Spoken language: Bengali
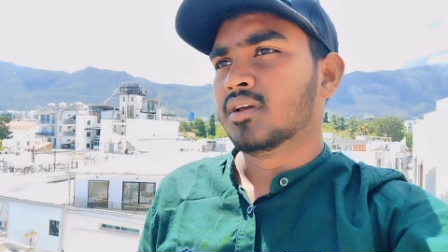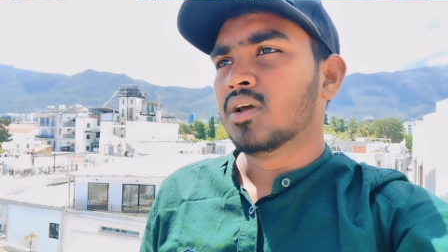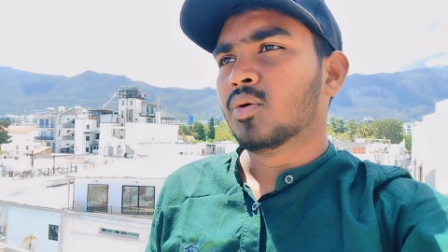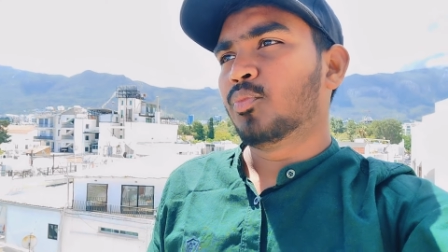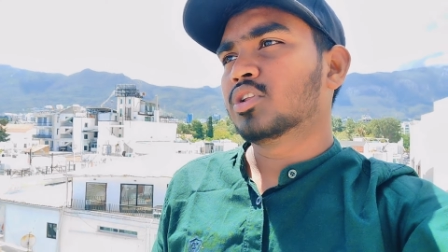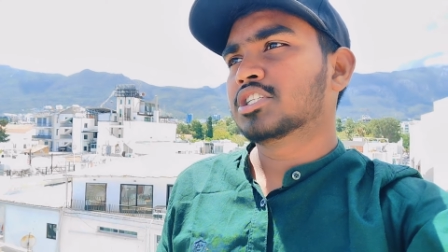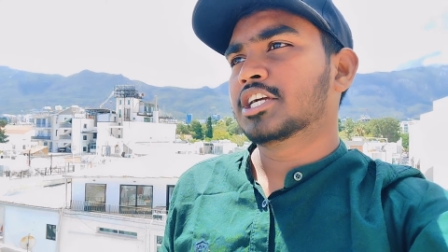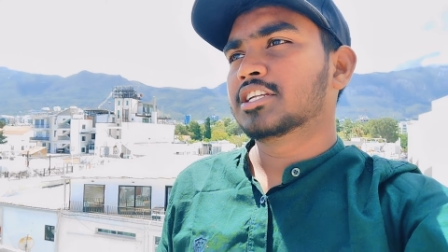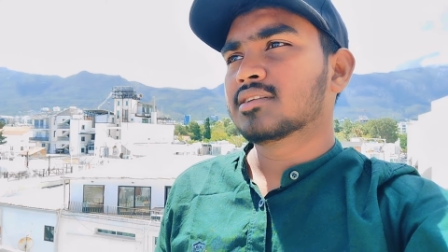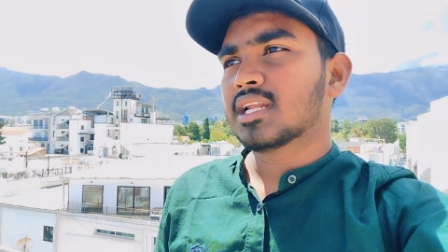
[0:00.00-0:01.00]
পঞ্চাশ ষাট
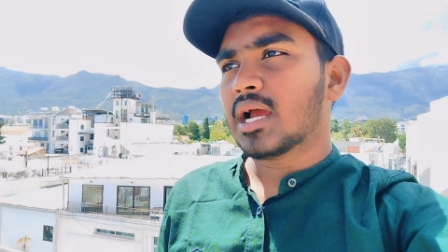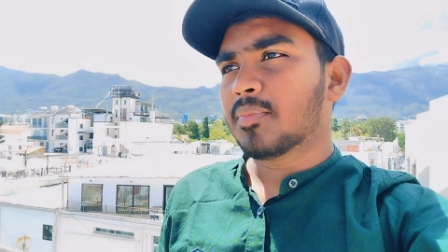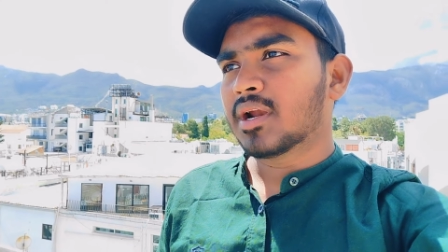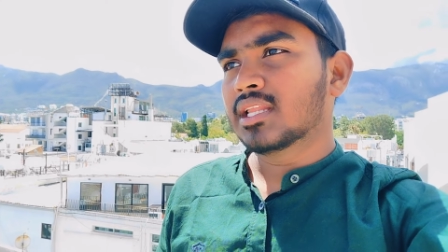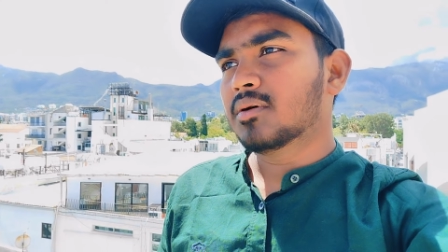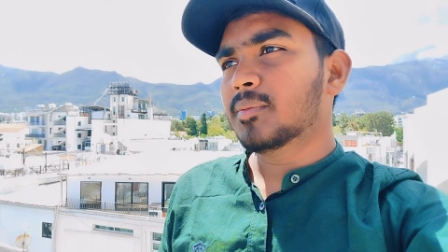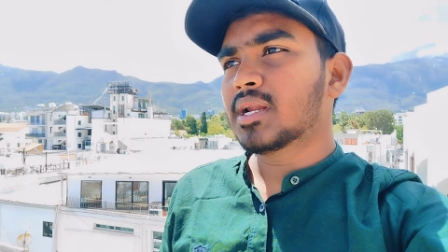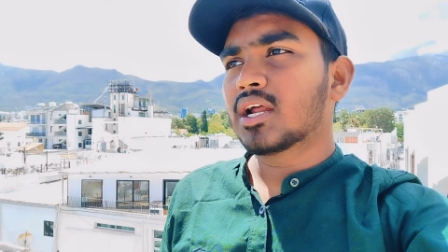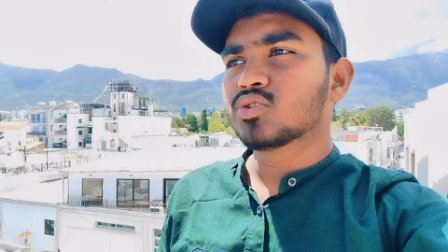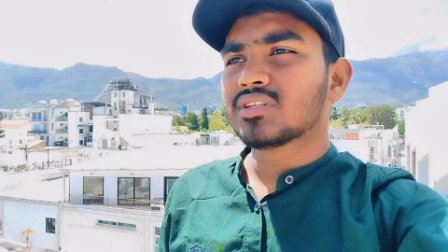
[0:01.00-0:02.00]
হাজার টাকা পাঠাতে পারবেন
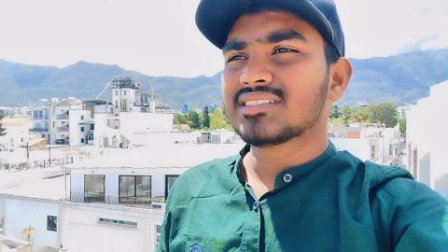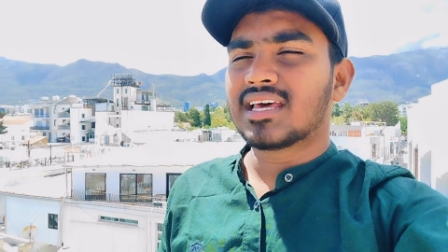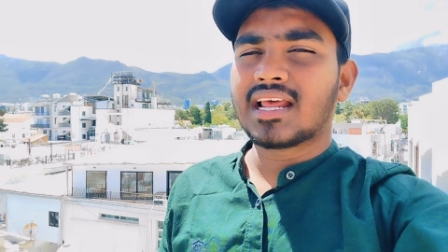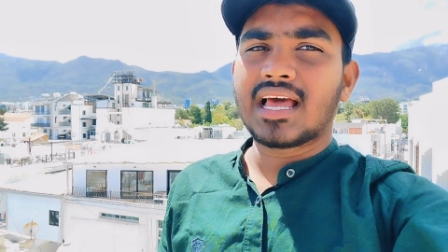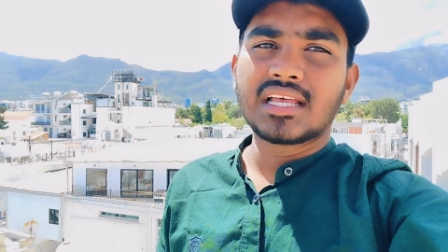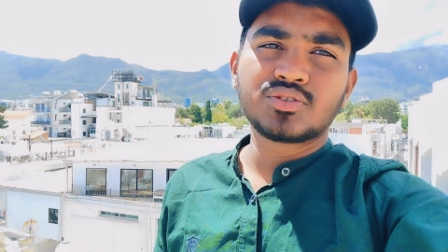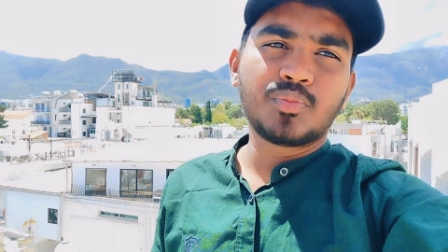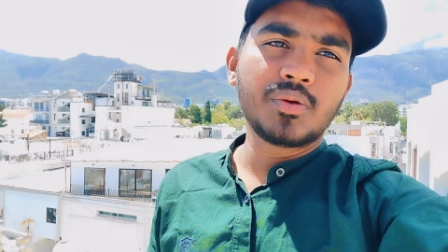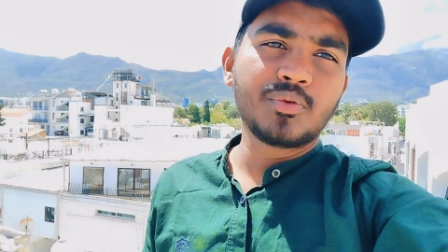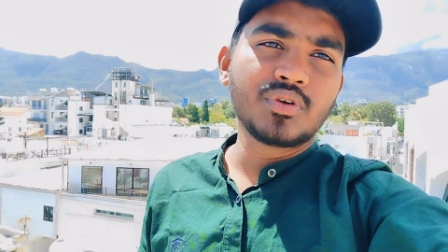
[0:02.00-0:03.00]
আর যদি যারা কাজ
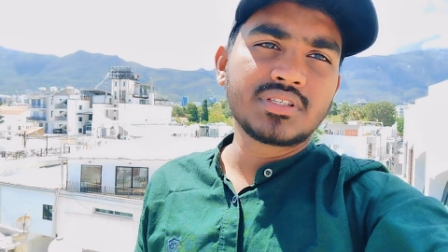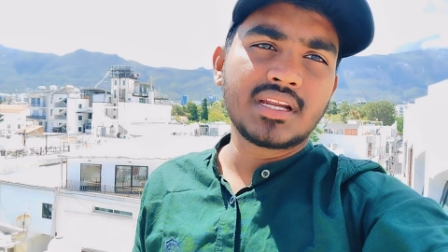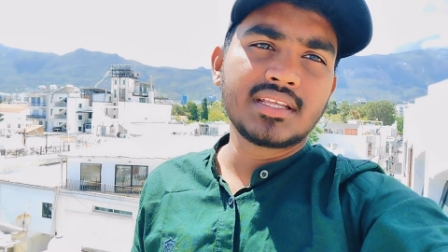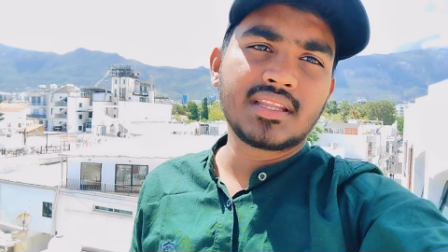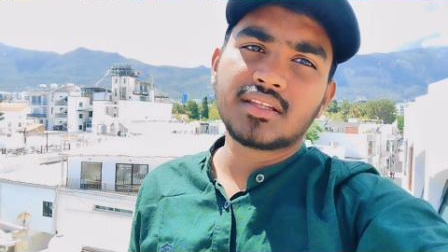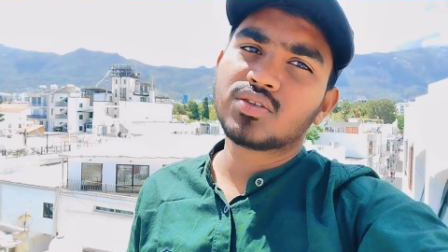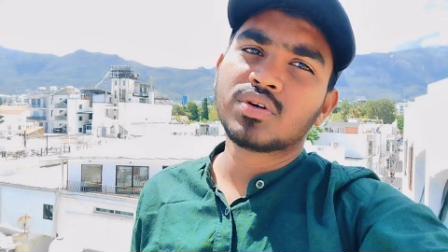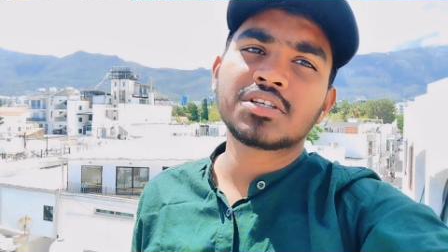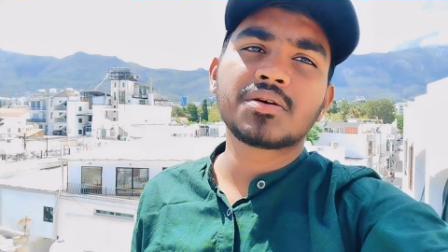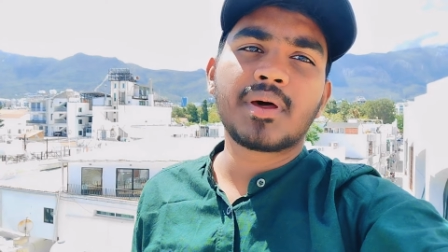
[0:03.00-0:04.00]
পরিপূর্ণ জানেন তাদের তো
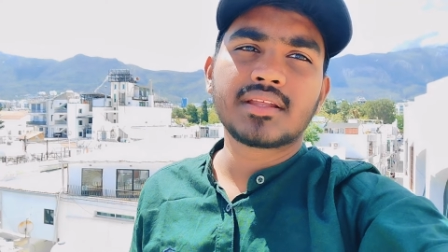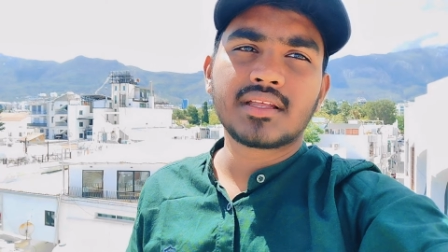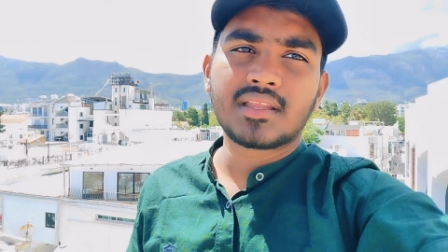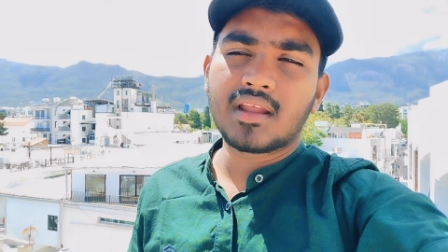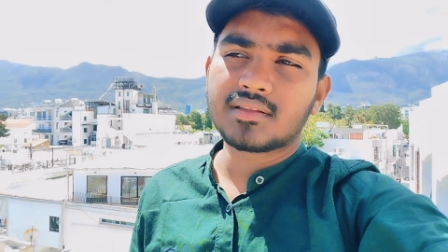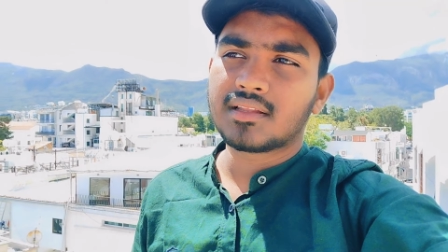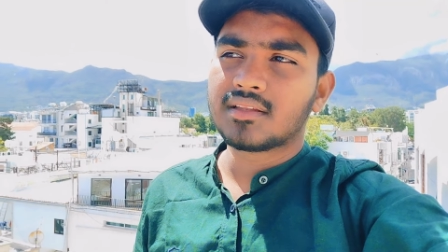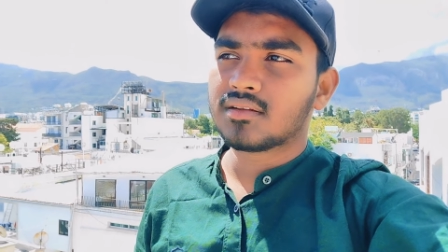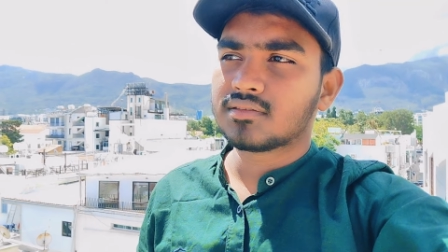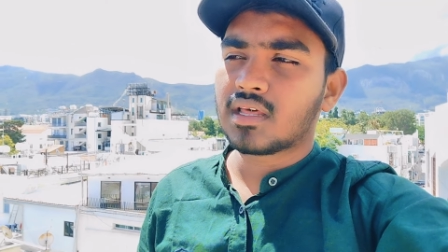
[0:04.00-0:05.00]
হিসেব আলাদা তারা তাদের
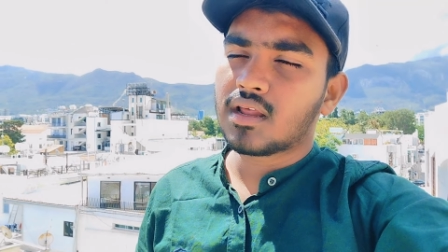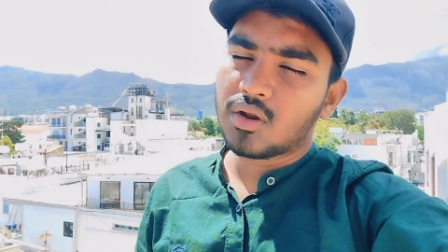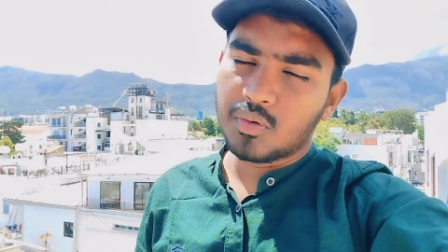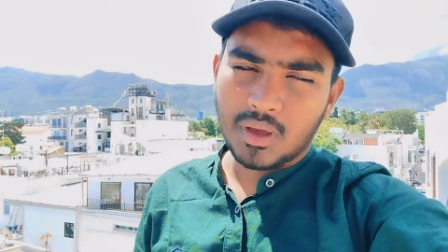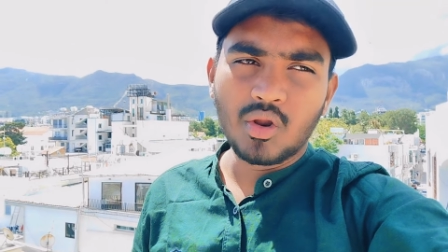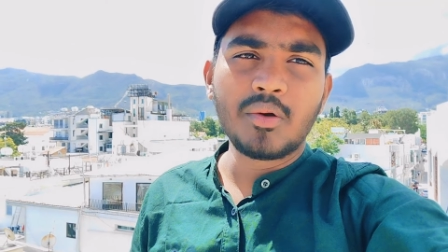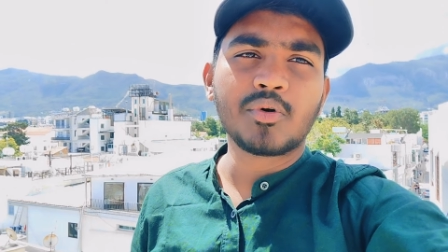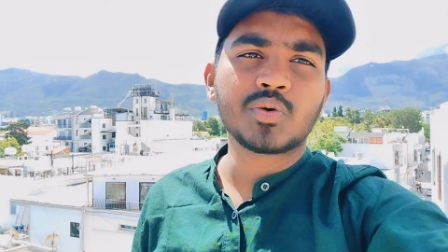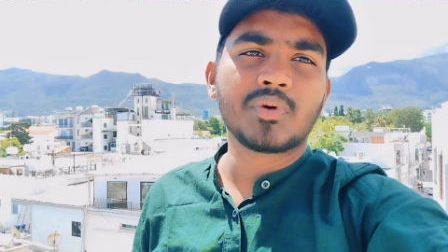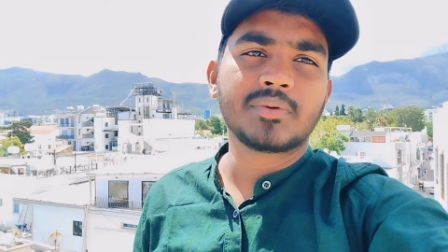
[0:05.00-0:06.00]
তারা আরও ভালো অ্যামাউন্ট
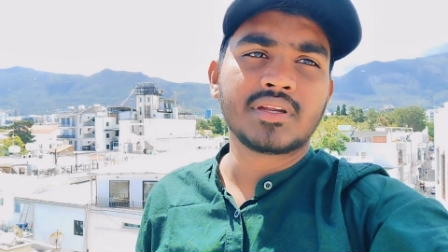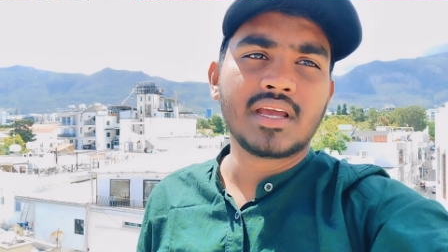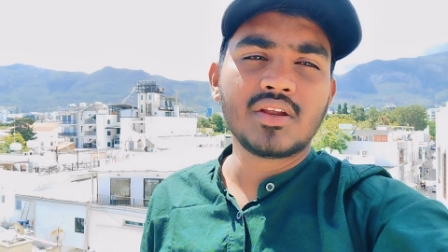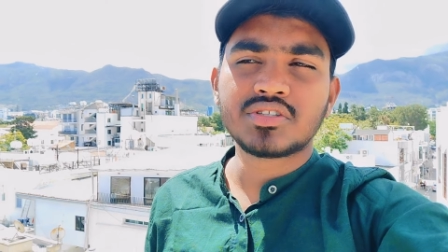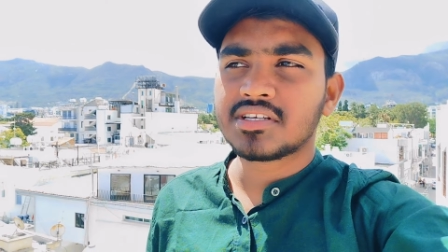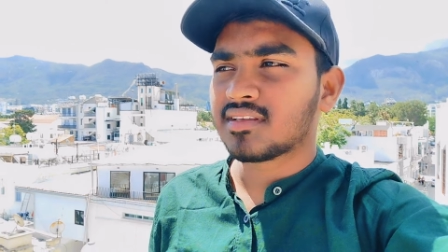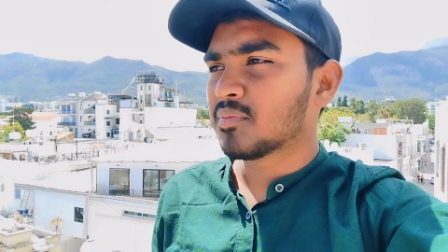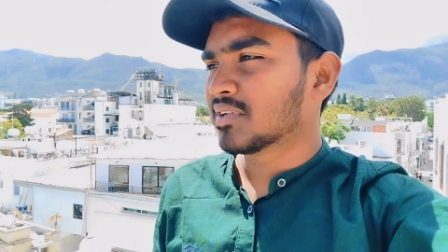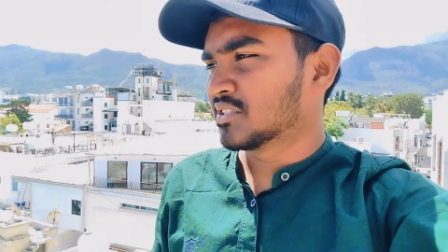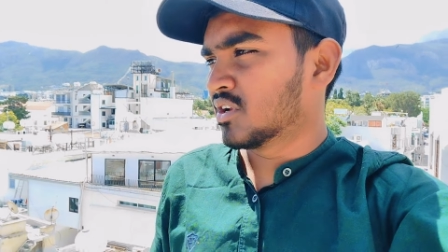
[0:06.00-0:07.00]
করে এটা হচ্ছে
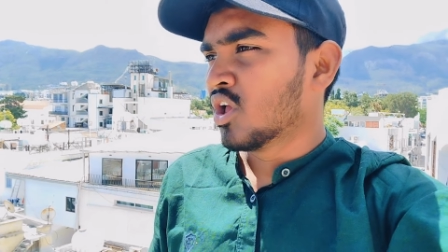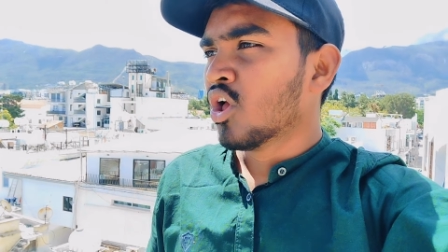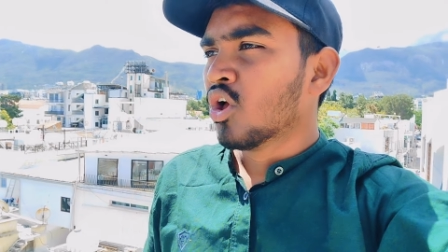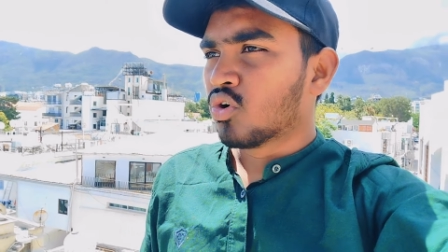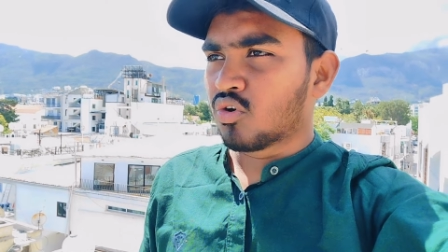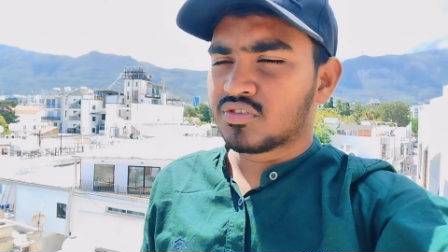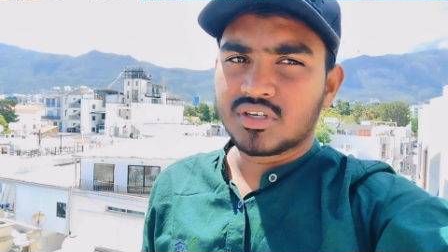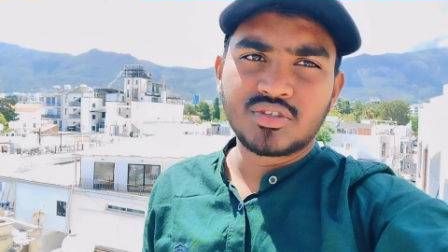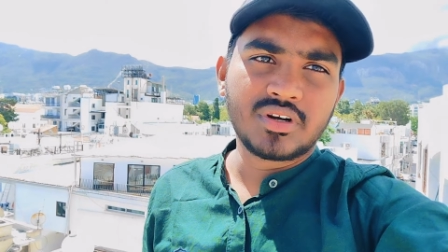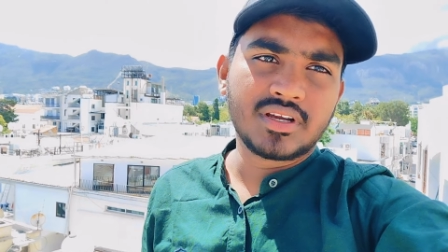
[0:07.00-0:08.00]
সাইপ্রাসের
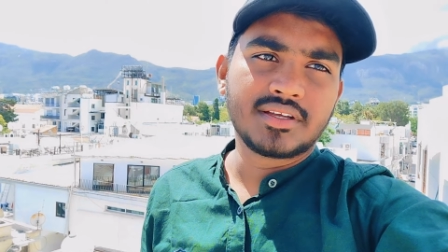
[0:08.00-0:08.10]
কনস্ট্রাকশনের কাজ